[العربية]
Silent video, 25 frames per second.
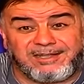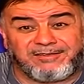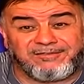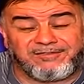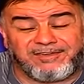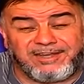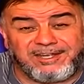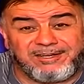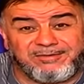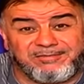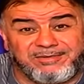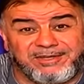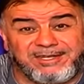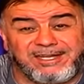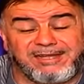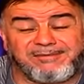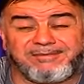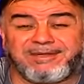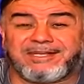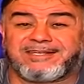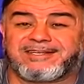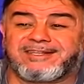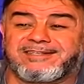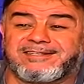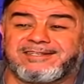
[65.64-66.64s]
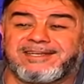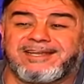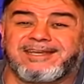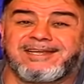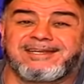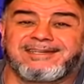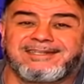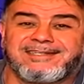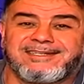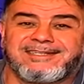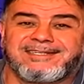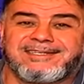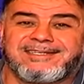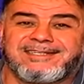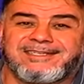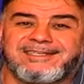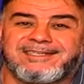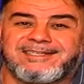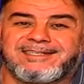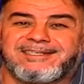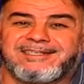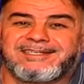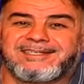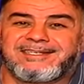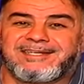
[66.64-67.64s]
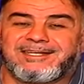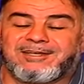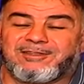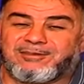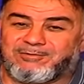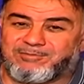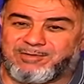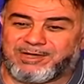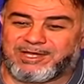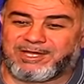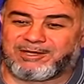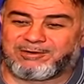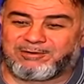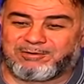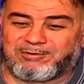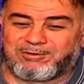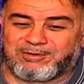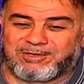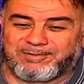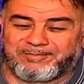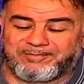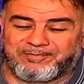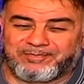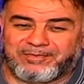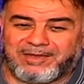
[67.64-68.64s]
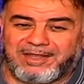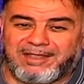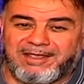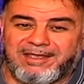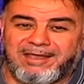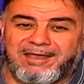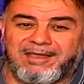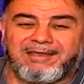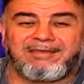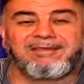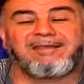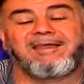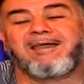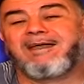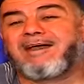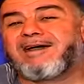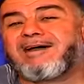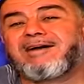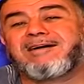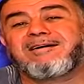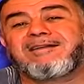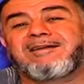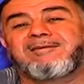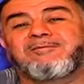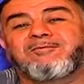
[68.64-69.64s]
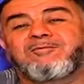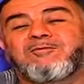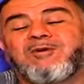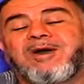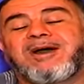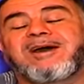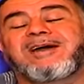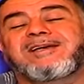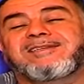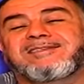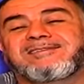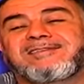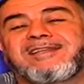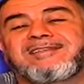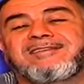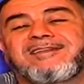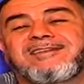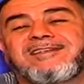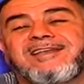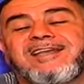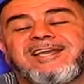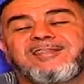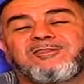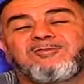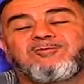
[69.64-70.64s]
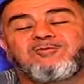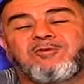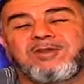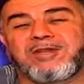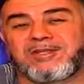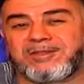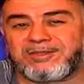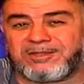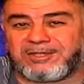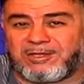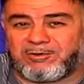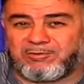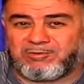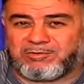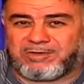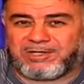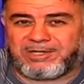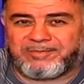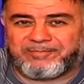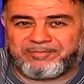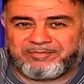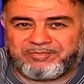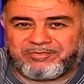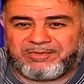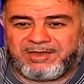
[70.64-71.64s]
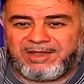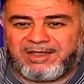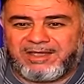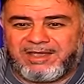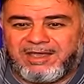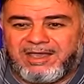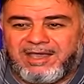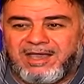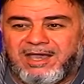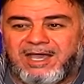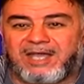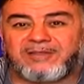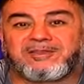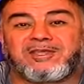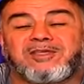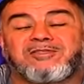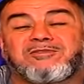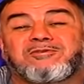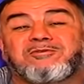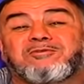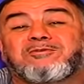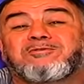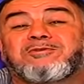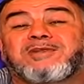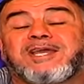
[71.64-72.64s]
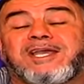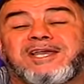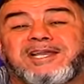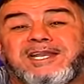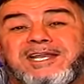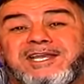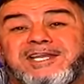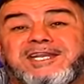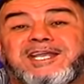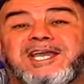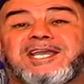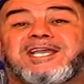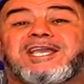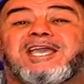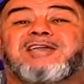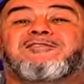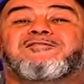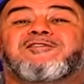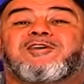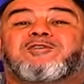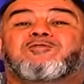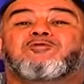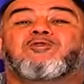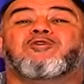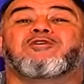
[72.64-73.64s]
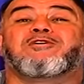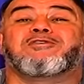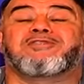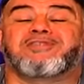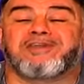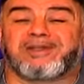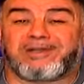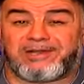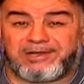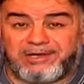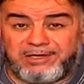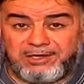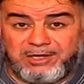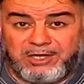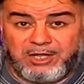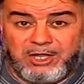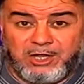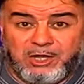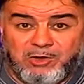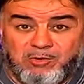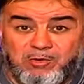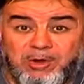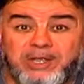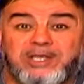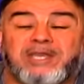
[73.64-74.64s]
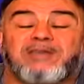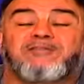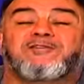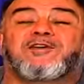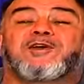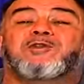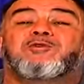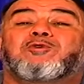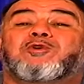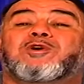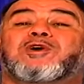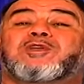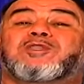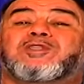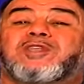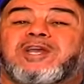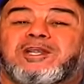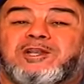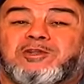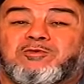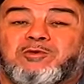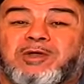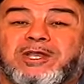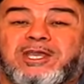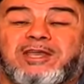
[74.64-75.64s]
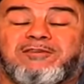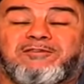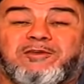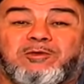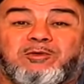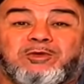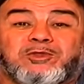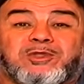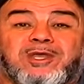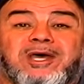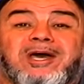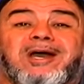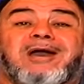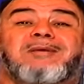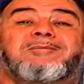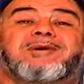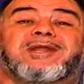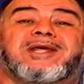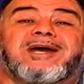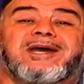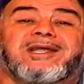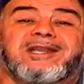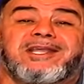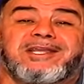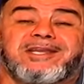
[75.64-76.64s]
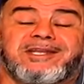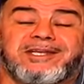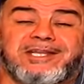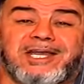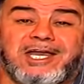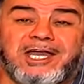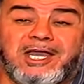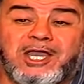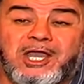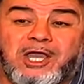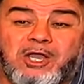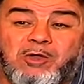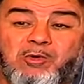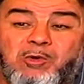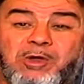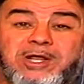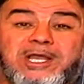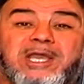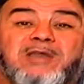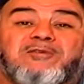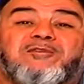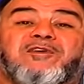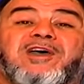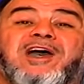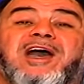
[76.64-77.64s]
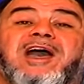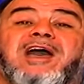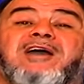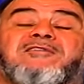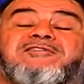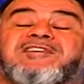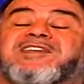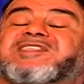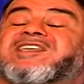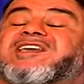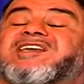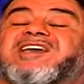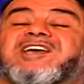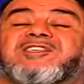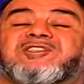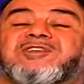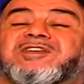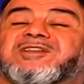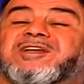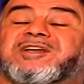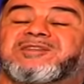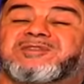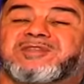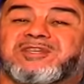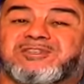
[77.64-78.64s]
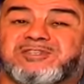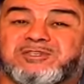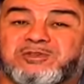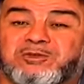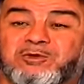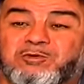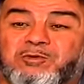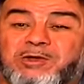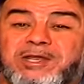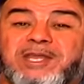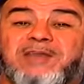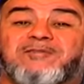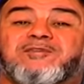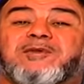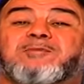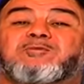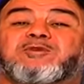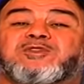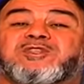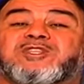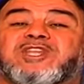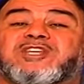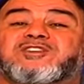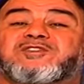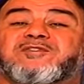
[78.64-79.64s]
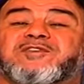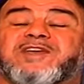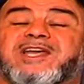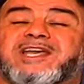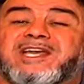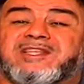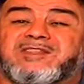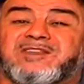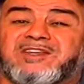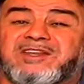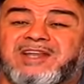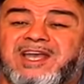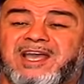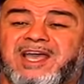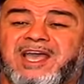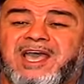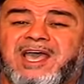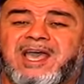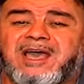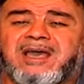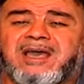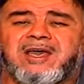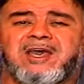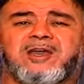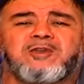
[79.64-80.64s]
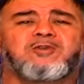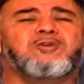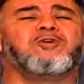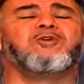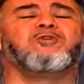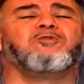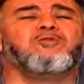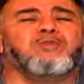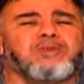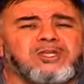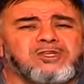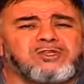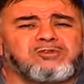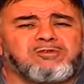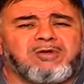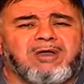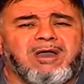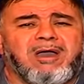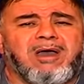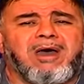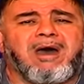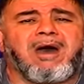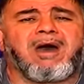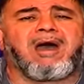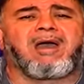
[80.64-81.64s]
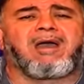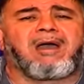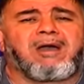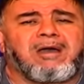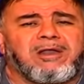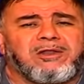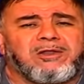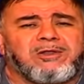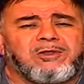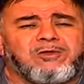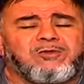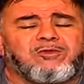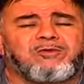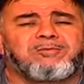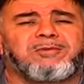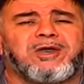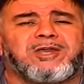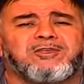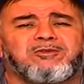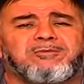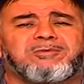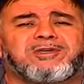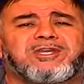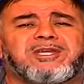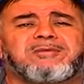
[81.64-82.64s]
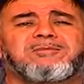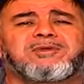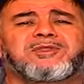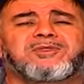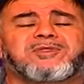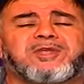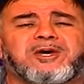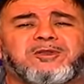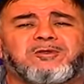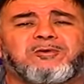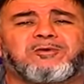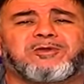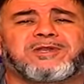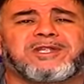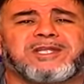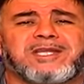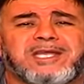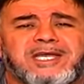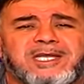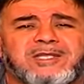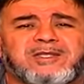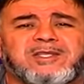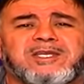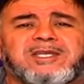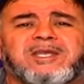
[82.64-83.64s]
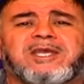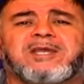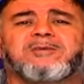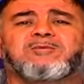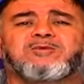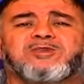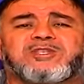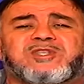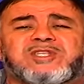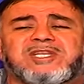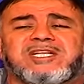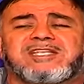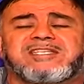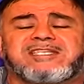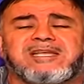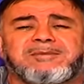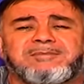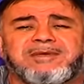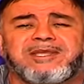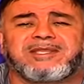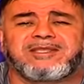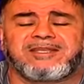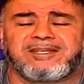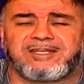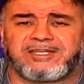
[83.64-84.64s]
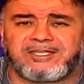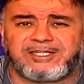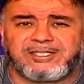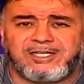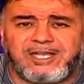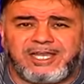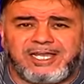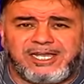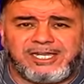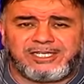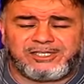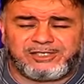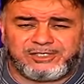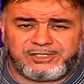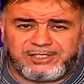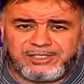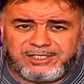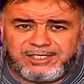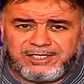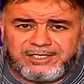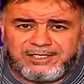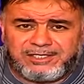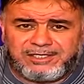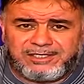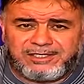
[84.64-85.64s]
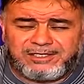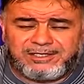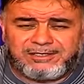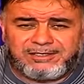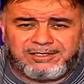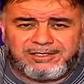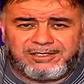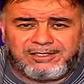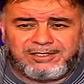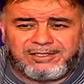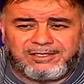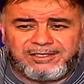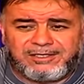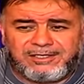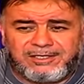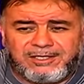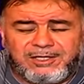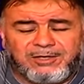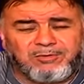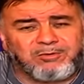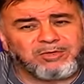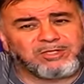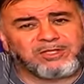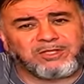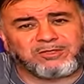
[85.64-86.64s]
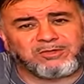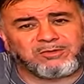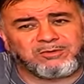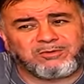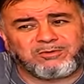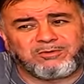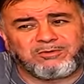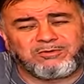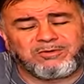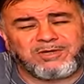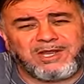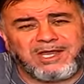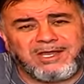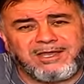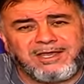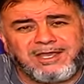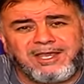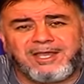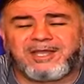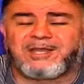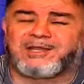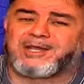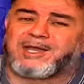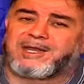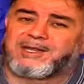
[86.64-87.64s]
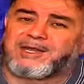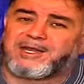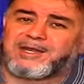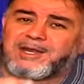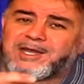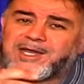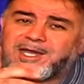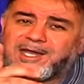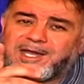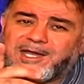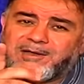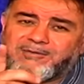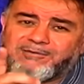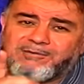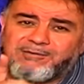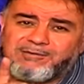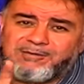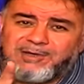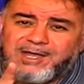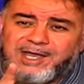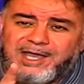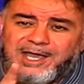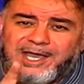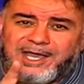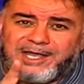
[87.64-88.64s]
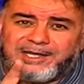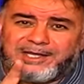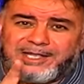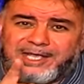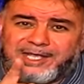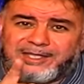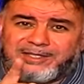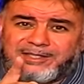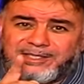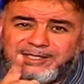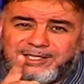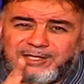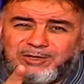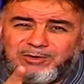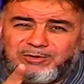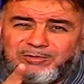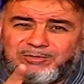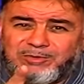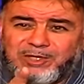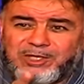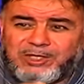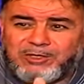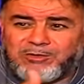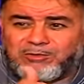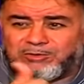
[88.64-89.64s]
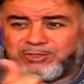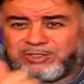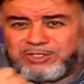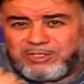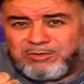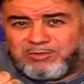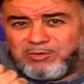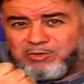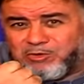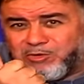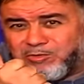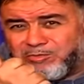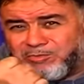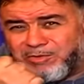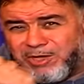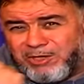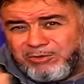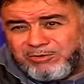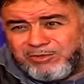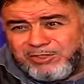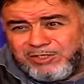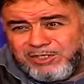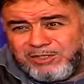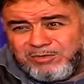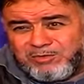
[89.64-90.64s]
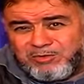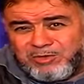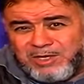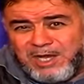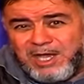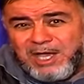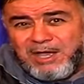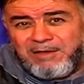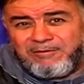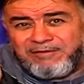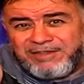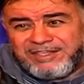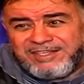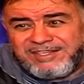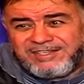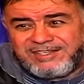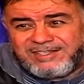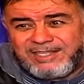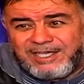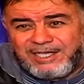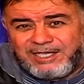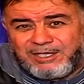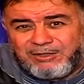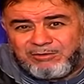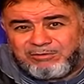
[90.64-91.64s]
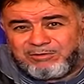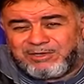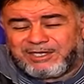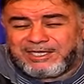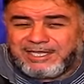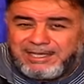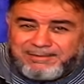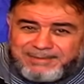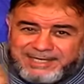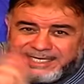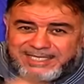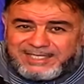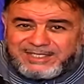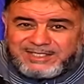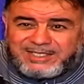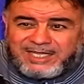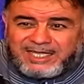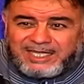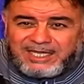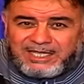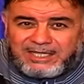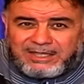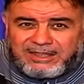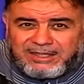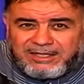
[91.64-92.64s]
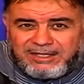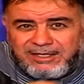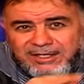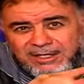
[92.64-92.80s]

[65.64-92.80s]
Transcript: تفعل بنا ما تشاء ثم يقول يا عرب وخاصة يا دول الطوق أتنظرون إلينا كيف نخذل وكيف نقتل وكيف يتآمر علينا وكيف فتياتنا تصرخ وكيف مستشفياتنا يعوزها أقل ما يمكن من ضروريات مستلزمات العلاج وتتركون إننا نخاف أن يأتي يوم يصيبكم ما يصيبنا فتستغيثون كما نستغيث